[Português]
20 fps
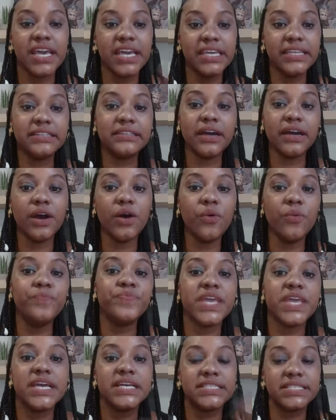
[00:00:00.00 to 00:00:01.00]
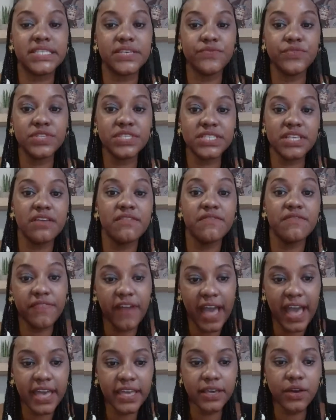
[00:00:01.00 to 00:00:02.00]
Então, se você
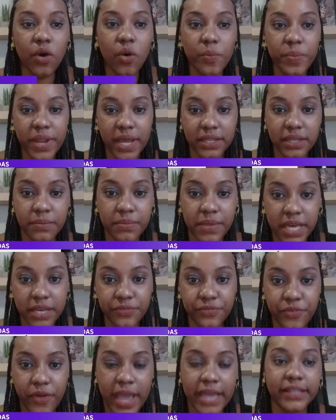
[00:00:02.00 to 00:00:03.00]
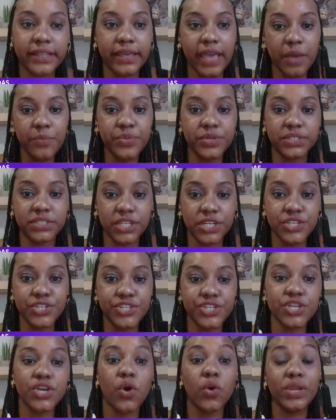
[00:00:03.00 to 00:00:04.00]
vai comprar na Black Friday, é
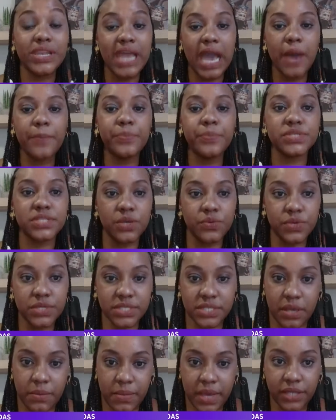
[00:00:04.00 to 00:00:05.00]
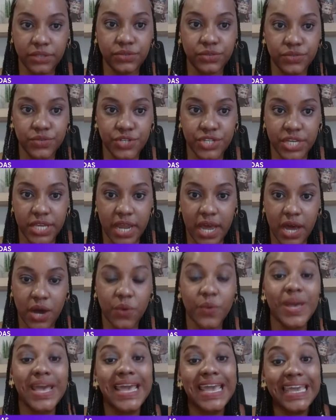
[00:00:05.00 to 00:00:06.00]
importante olhar para o seu orçamento no
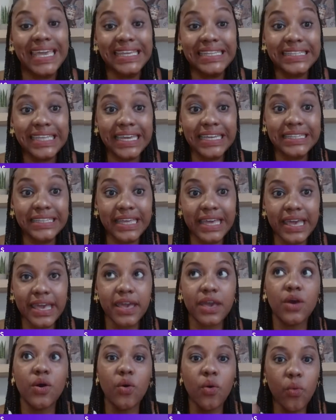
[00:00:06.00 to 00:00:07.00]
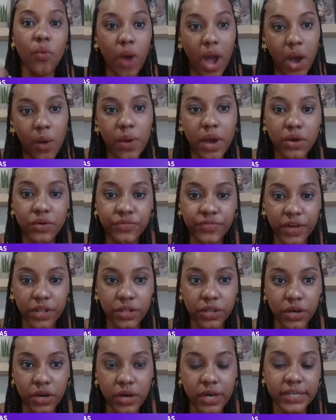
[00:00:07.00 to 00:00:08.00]
geral, entender qual é o
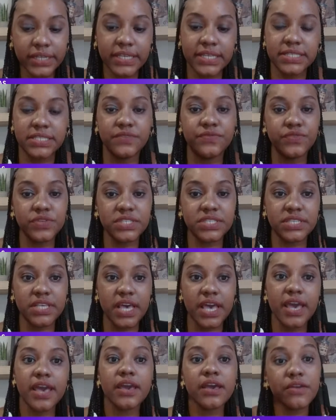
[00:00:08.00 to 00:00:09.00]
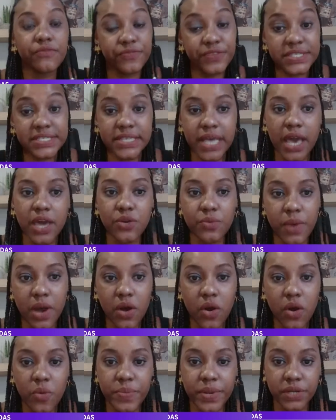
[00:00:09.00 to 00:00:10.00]
valor que se você fizer uma
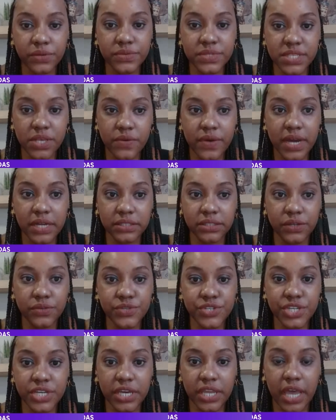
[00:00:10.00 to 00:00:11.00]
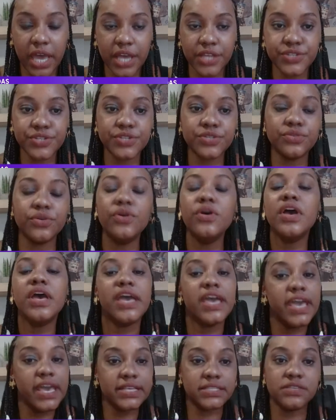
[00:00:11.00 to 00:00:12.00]
compra no seu cartão de crédito,
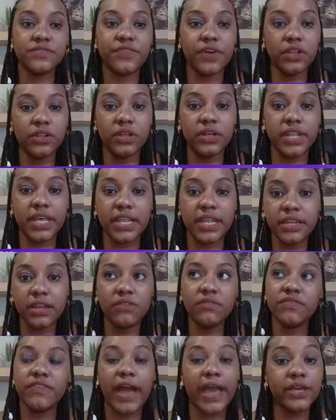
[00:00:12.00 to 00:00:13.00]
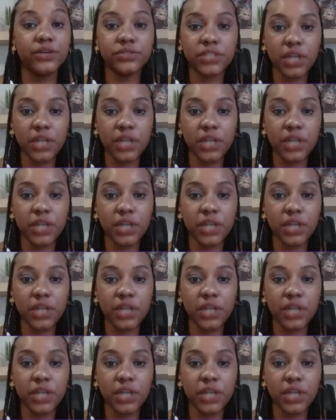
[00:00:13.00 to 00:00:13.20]
esse valor ele não vai